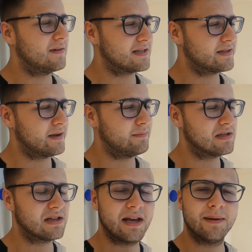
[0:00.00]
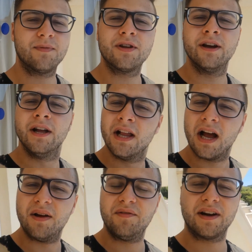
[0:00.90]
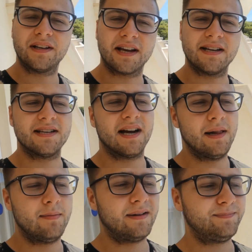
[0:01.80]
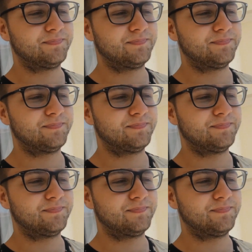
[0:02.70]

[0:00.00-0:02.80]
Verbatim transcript: was es da ein bisschen gibt. Einfach Interesse halber.